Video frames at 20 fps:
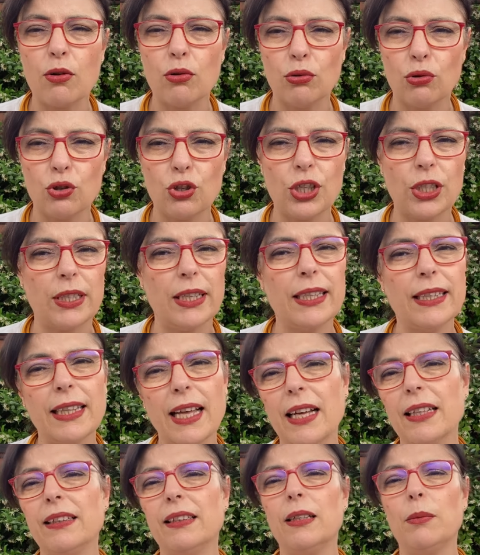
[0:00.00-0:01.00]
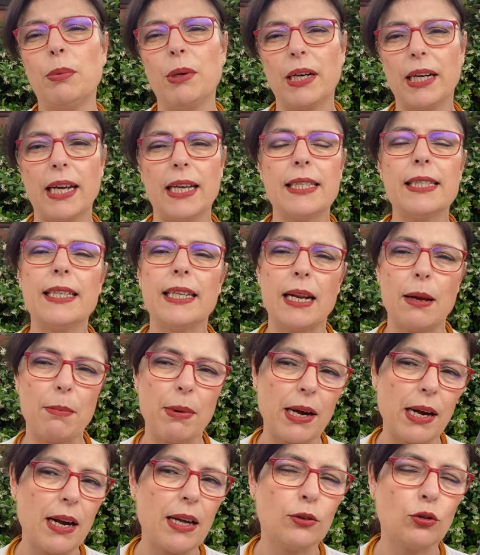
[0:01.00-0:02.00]
conoscete in tanti perché se ne è
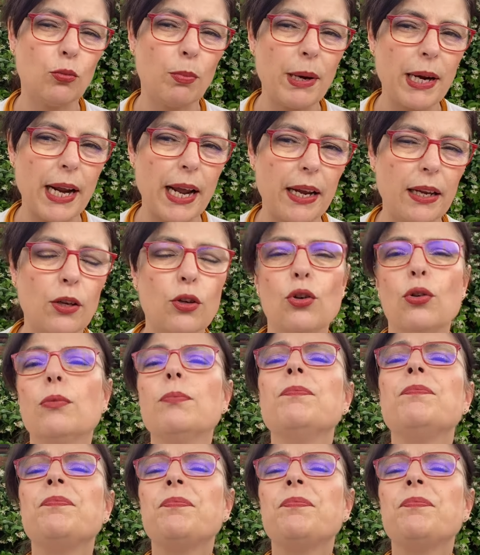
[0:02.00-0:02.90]
parlato piaciuto parecchio